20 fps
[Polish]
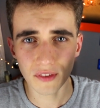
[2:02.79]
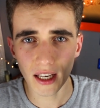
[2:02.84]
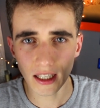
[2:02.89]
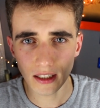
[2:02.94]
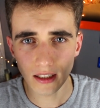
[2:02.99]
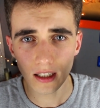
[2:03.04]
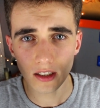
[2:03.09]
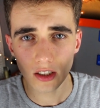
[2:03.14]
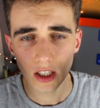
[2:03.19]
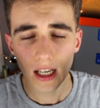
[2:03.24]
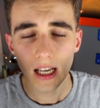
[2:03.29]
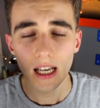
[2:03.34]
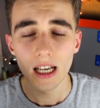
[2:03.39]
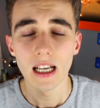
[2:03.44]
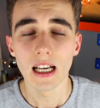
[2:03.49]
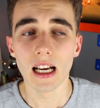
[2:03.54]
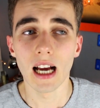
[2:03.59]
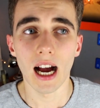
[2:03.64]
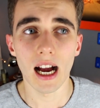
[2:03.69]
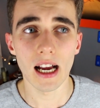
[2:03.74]
wiedzieć,
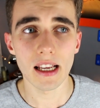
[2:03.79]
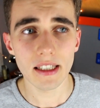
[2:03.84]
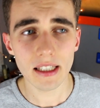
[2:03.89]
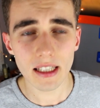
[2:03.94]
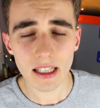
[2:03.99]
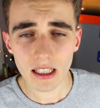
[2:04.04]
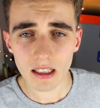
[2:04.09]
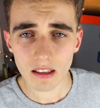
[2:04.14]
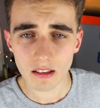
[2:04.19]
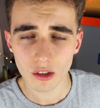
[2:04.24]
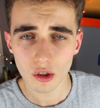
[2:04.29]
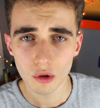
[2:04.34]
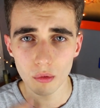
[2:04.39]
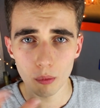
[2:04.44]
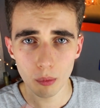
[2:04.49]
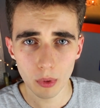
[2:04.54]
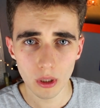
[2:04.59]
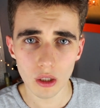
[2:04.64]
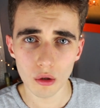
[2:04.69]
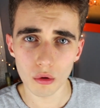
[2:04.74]
a nie
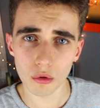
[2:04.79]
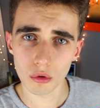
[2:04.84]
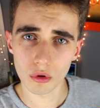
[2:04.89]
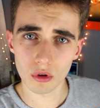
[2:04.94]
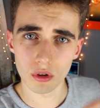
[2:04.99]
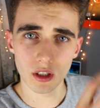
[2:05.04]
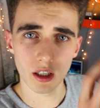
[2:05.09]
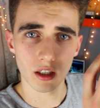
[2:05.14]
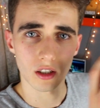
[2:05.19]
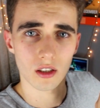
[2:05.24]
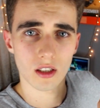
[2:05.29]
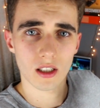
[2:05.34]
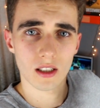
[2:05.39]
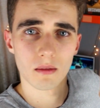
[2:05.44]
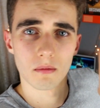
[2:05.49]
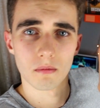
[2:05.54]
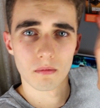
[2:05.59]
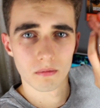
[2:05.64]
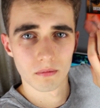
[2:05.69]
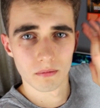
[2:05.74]
kombinuj gdzieś
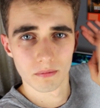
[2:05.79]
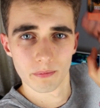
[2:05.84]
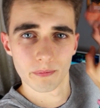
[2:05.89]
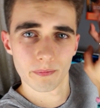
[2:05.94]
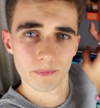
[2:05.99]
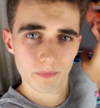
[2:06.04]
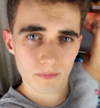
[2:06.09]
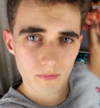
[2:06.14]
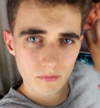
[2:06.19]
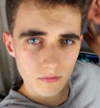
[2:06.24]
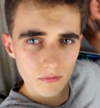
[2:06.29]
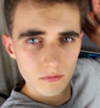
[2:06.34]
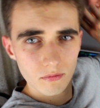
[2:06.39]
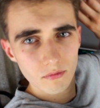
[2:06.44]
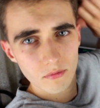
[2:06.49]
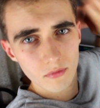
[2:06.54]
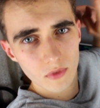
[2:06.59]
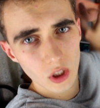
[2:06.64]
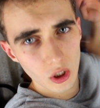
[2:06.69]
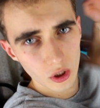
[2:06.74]
tam
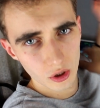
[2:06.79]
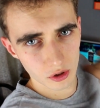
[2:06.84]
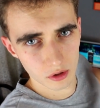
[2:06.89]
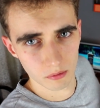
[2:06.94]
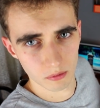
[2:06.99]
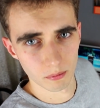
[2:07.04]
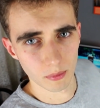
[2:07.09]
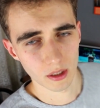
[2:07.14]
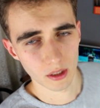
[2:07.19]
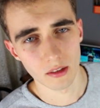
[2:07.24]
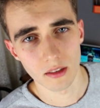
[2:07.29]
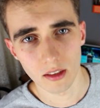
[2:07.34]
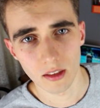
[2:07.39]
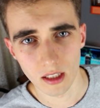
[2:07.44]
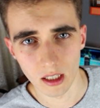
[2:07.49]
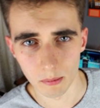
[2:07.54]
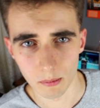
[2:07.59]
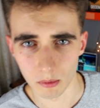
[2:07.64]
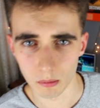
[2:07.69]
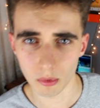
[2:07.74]
coś między
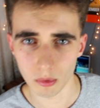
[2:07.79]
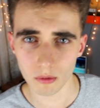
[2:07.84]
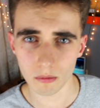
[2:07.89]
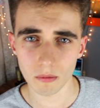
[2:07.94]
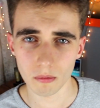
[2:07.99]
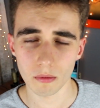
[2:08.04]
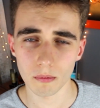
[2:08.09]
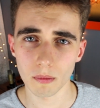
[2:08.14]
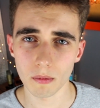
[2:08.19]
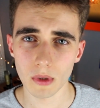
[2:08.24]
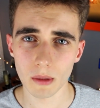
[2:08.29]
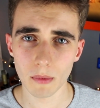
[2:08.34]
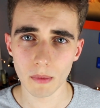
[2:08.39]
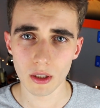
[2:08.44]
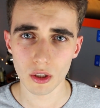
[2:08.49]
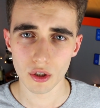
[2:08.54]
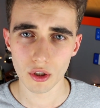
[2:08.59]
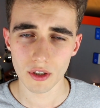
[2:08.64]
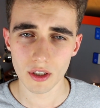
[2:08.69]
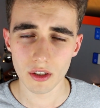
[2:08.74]
tymi, bo my
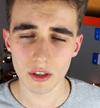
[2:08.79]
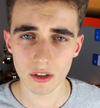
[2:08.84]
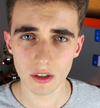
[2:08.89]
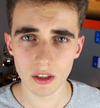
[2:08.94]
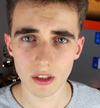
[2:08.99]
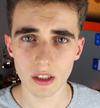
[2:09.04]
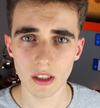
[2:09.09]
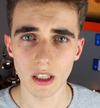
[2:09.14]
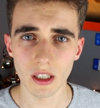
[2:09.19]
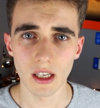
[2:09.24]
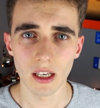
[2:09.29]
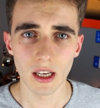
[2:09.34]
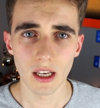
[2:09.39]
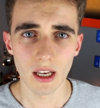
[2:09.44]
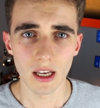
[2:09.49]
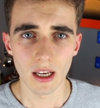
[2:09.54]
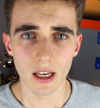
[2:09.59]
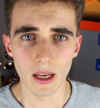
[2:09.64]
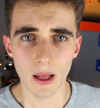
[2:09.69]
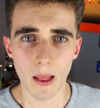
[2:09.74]
mężczyźni
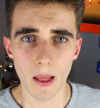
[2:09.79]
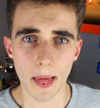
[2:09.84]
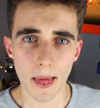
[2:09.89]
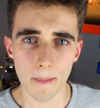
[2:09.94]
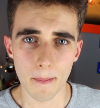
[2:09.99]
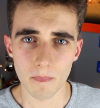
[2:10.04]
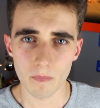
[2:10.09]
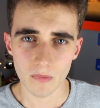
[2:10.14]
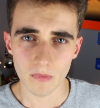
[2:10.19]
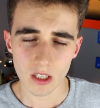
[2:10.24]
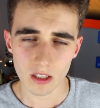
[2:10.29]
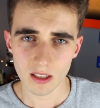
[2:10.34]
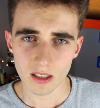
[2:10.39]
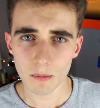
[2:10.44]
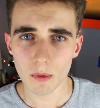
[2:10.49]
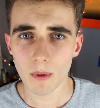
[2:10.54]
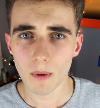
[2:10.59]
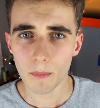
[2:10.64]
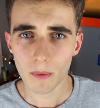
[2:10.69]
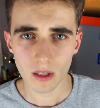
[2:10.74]

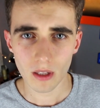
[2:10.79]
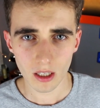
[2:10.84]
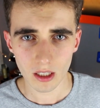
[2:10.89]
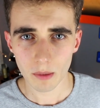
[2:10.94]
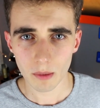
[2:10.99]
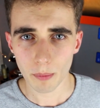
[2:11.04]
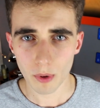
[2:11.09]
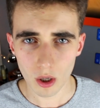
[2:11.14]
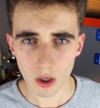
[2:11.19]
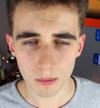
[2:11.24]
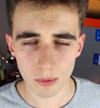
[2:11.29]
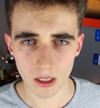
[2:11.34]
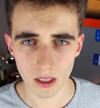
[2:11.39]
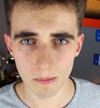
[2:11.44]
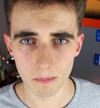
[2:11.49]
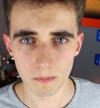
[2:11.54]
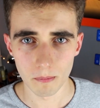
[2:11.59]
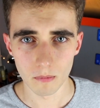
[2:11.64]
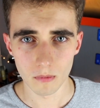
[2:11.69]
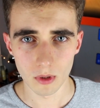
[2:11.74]
czasami mamy taki
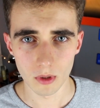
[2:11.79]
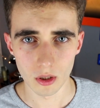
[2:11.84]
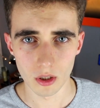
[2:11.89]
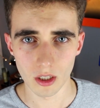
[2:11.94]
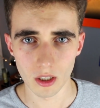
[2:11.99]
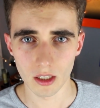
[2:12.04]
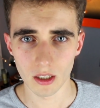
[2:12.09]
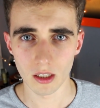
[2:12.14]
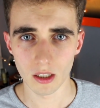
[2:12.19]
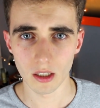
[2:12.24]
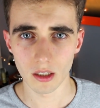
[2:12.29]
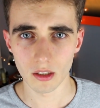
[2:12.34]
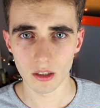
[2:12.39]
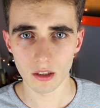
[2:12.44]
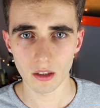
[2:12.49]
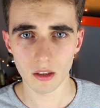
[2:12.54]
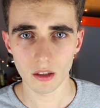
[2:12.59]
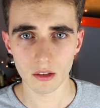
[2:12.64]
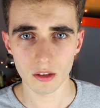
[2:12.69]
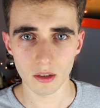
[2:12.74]
problem, że
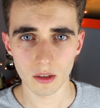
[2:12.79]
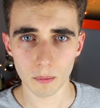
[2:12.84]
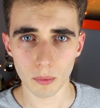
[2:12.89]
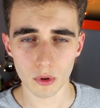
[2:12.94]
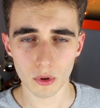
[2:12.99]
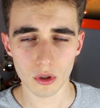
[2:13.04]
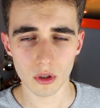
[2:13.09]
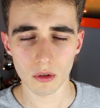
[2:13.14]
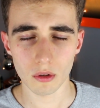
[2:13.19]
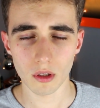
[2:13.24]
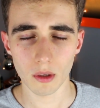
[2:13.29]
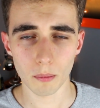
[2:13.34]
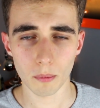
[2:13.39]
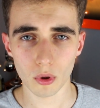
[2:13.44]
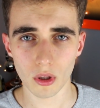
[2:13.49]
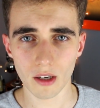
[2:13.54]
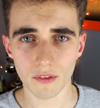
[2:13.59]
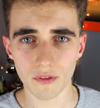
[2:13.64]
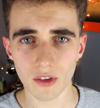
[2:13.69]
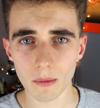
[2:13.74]
nie, nie
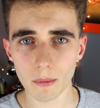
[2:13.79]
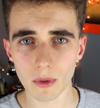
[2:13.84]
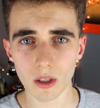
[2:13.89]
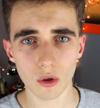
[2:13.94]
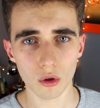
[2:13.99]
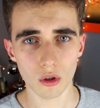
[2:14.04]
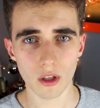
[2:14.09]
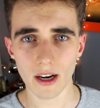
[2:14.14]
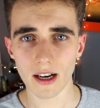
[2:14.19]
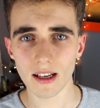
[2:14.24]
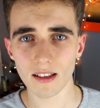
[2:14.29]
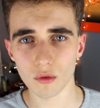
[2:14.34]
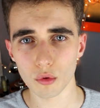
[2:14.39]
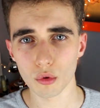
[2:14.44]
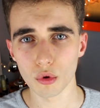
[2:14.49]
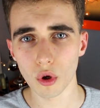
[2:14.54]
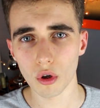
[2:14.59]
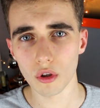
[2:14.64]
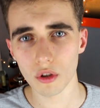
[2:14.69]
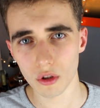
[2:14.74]
potrafimy od
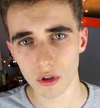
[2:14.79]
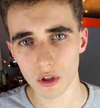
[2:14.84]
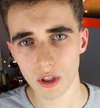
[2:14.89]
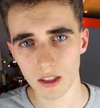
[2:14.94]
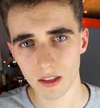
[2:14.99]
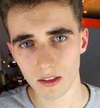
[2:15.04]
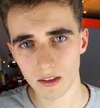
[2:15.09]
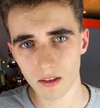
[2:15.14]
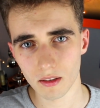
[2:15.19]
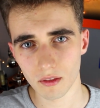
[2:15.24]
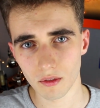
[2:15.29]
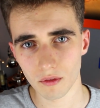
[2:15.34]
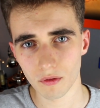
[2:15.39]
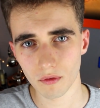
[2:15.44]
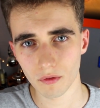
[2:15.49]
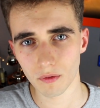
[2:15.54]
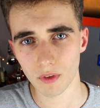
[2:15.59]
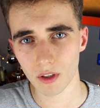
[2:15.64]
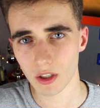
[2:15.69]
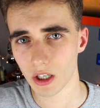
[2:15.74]
razu dostrzec
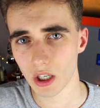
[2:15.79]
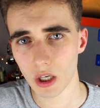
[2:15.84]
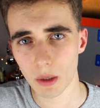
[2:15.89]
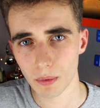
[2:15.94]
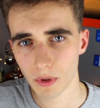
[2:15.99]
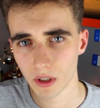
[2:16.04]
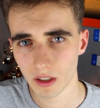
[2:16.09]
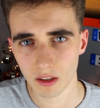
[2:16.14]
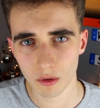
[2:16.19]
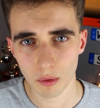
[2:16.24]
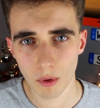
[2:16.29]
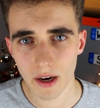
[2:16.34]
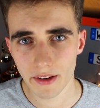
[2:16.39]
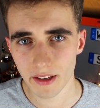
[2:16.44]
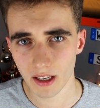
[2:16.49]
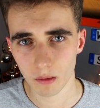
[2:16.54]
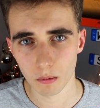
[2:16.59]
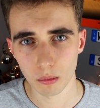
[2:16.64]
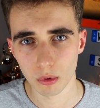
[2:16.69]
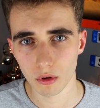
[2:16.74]
waszego
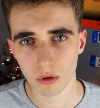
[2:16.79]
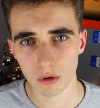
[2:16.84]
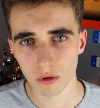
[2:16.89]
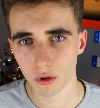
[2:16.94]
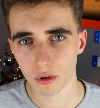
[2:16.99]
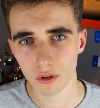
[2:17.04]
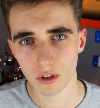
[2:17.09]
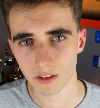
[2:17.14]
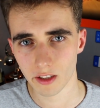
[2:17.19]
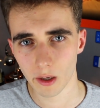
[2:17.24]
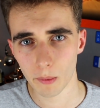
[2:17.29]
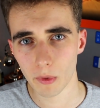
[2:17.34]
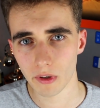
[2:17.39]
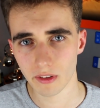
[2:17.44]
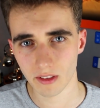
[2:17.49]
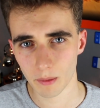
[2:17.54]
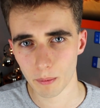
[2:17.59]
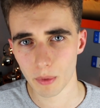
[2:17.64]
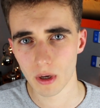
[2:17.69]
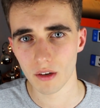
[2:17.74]
przesłania, bo ono czasami
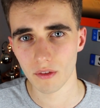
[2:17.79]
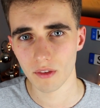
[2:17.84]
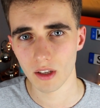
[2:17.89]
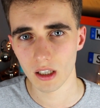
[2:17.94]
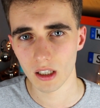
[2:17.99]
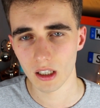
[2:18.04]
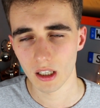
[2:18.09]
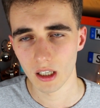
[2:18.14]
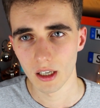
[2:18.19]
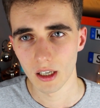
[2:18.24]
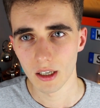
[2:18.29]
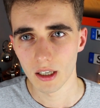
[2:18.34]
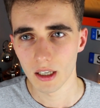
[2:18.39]
jest naprawdę